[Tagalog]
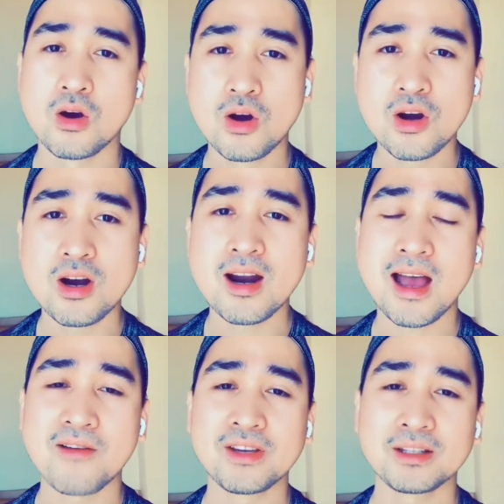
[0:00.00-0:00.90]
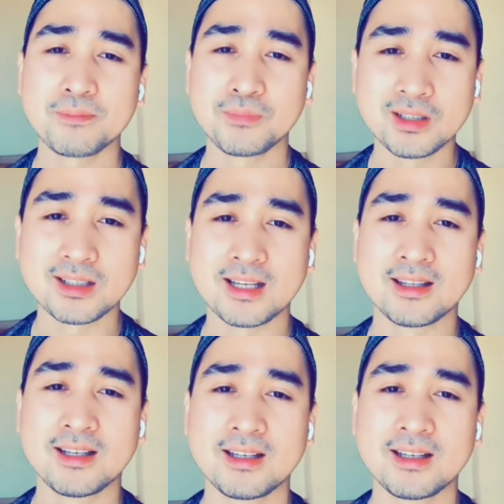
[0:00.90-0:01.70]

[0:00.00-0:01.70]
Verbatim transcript: or have it printed.